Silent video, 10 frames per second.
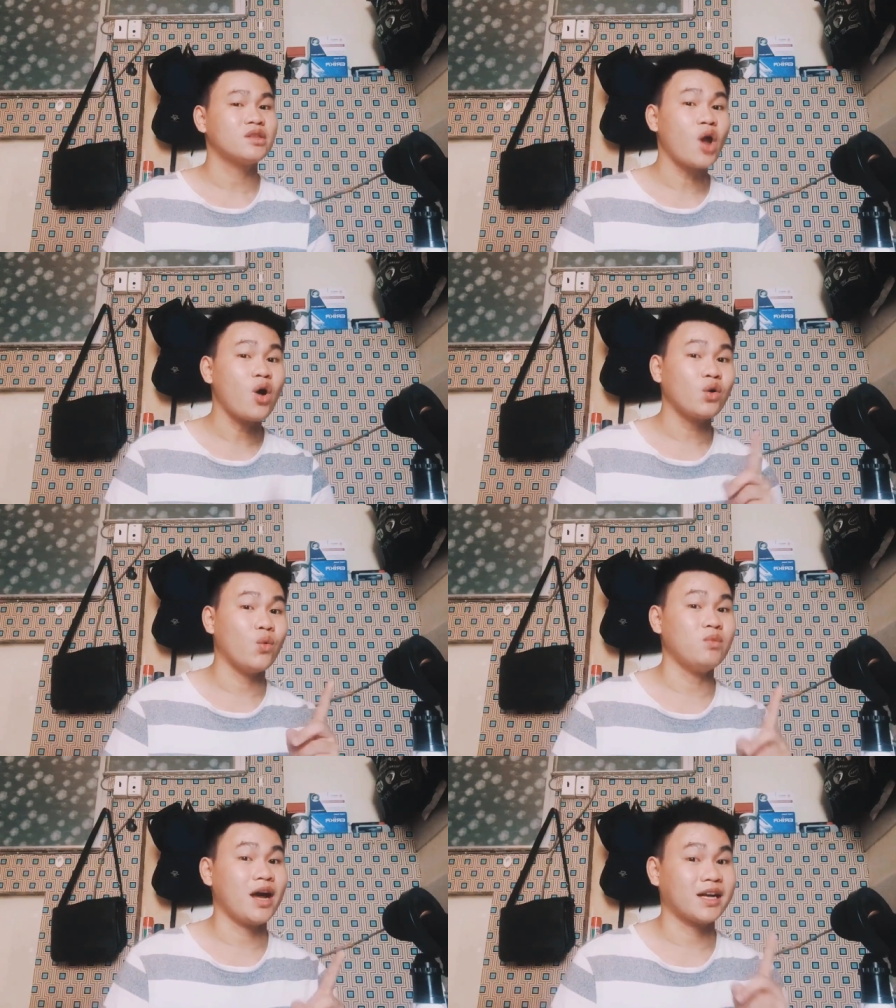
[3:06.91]
Đó
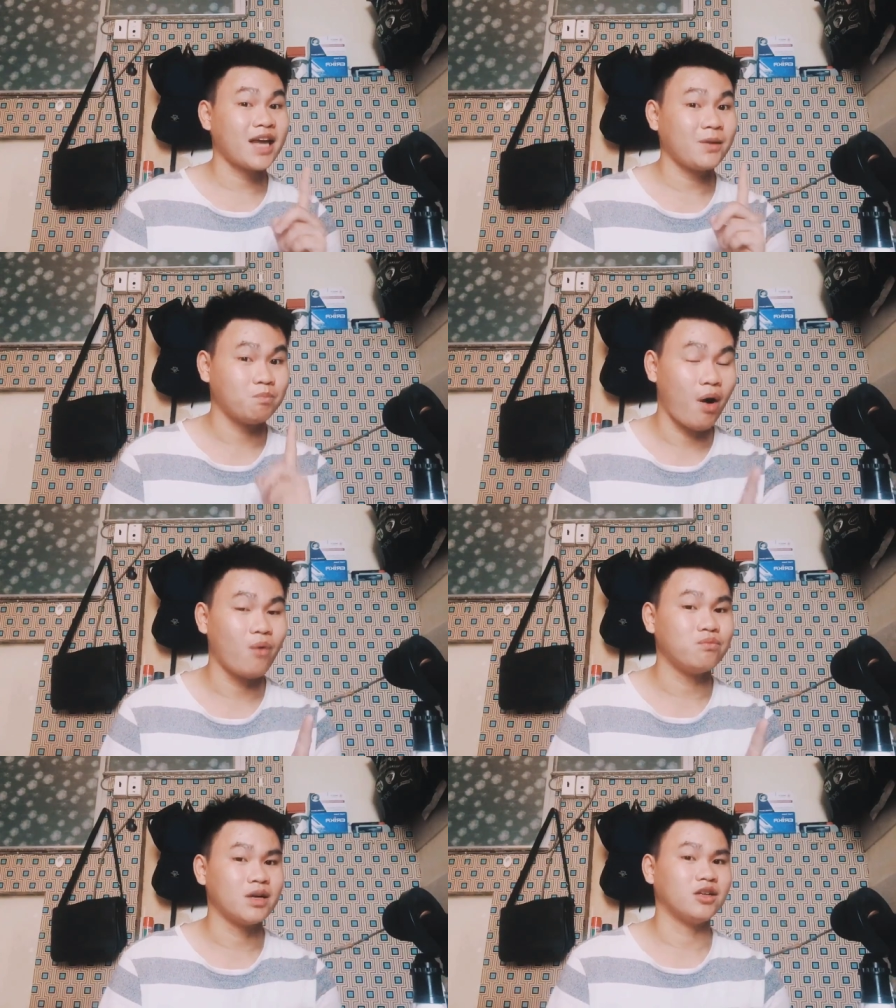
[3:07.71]
cũng là cách
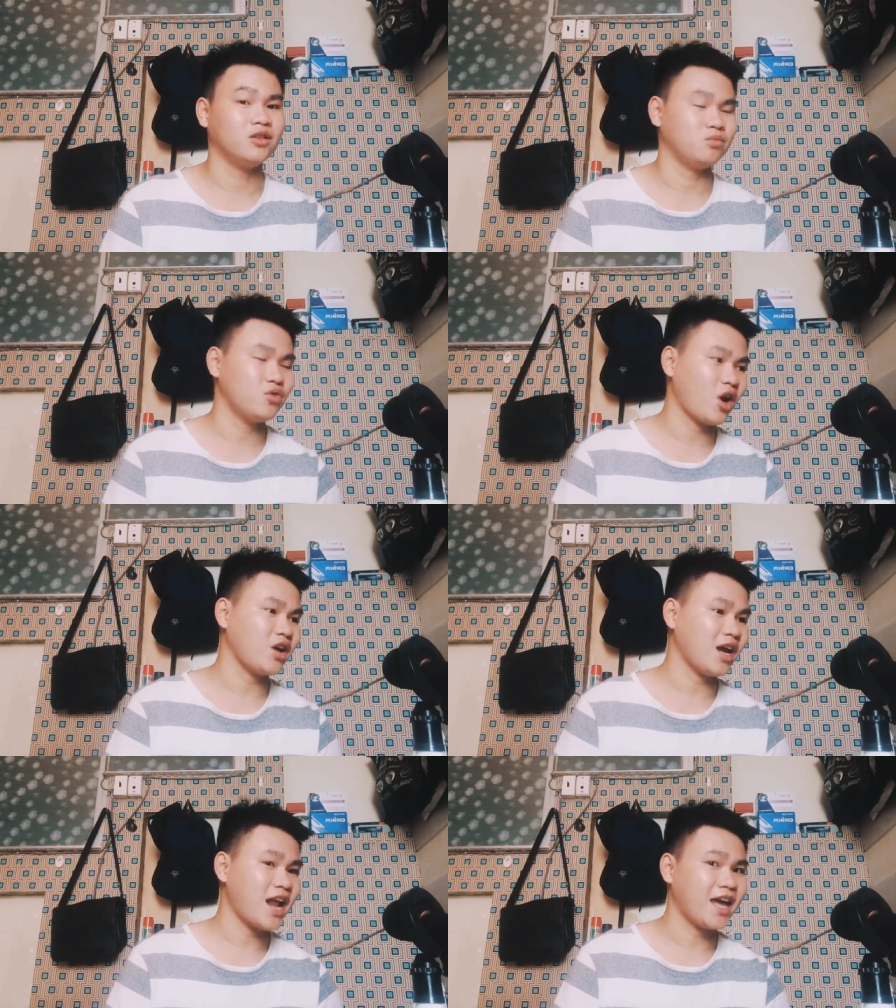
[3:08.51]
một mà Cường muốn
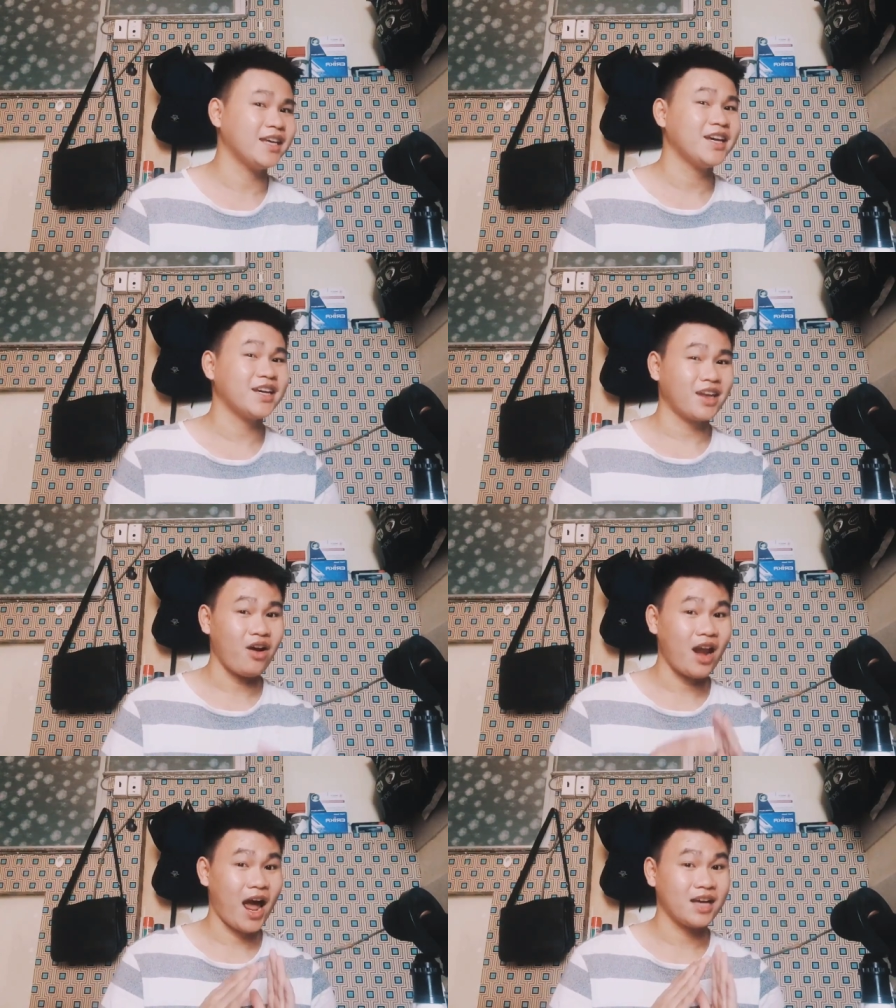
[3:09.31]
nói ở đây,
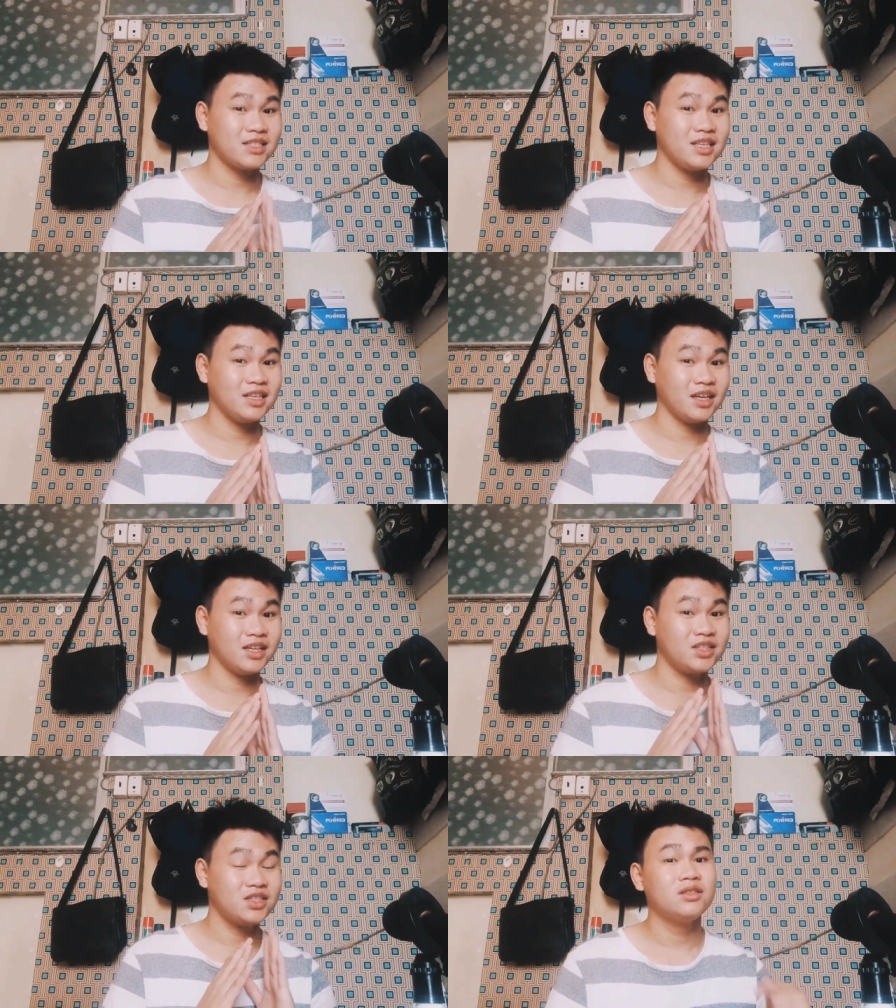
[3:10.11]
đó là suy
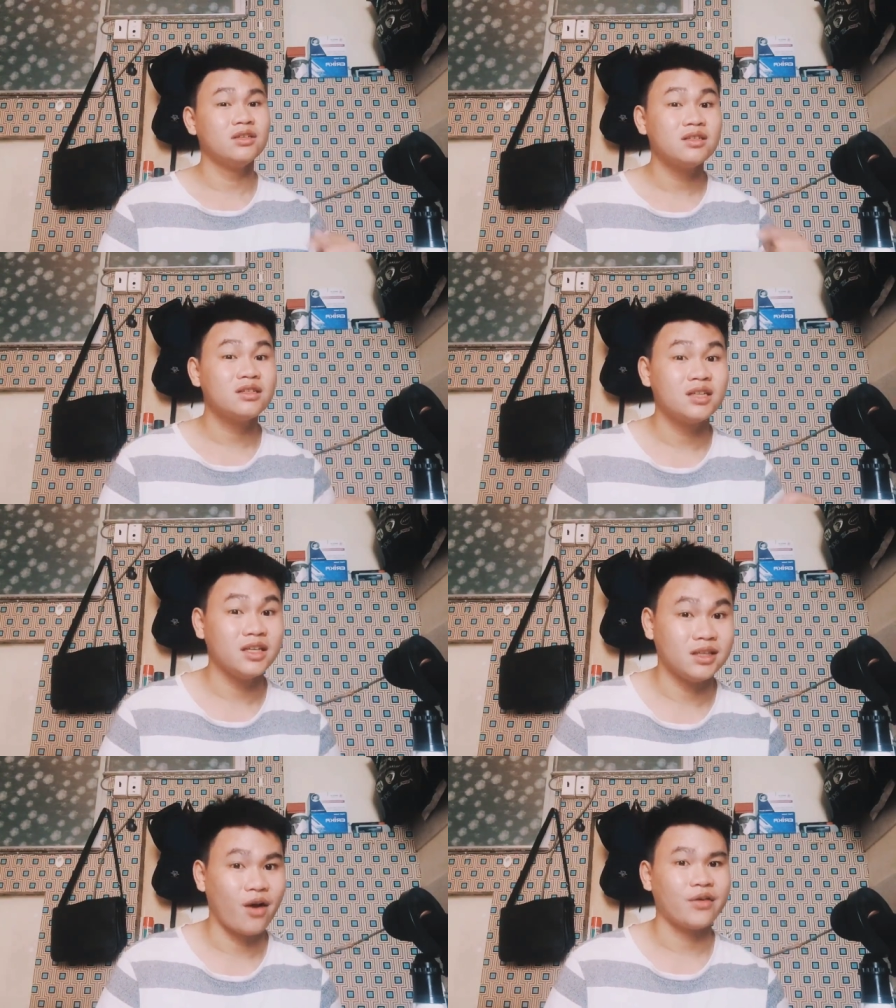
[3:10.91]
nghĩ trước
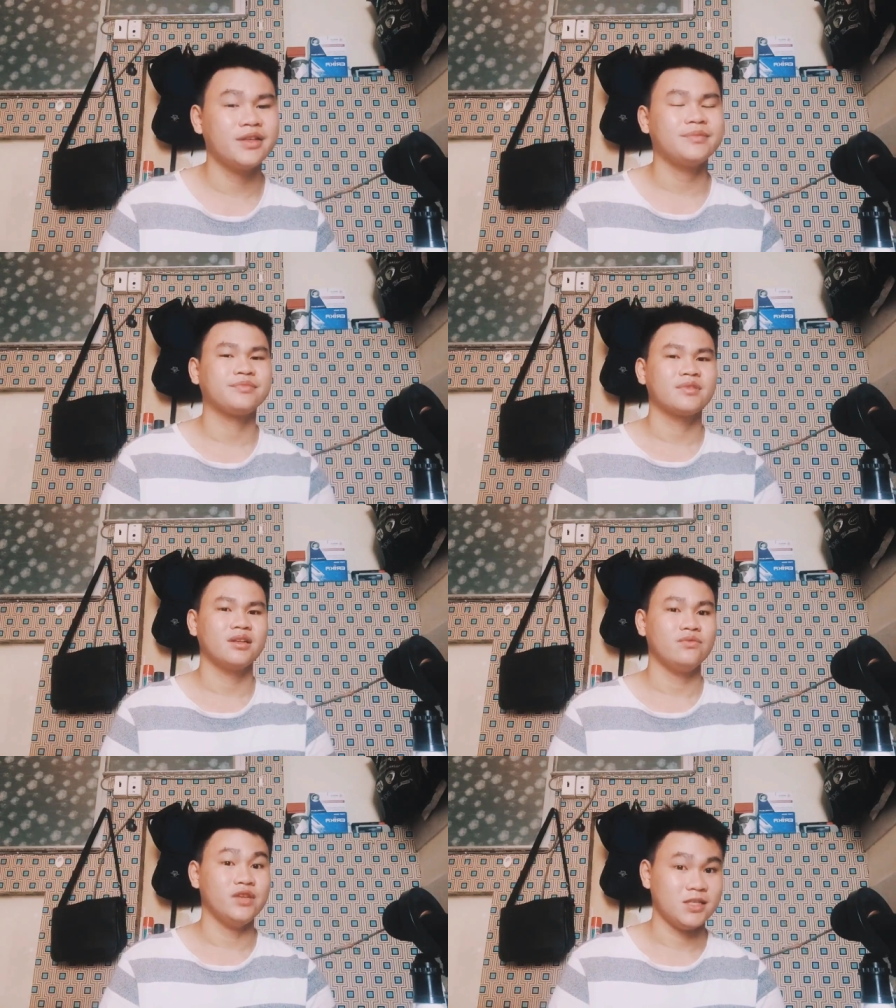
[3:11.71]
khi nói.
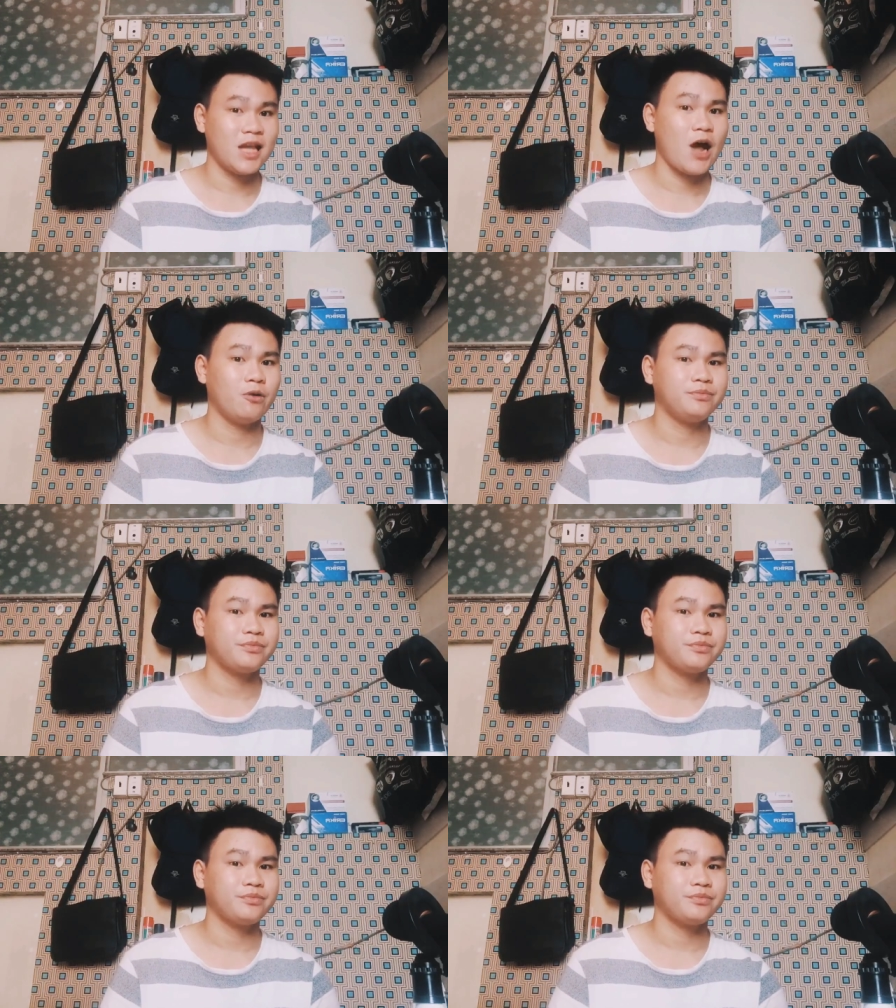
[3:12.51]
Vì sao?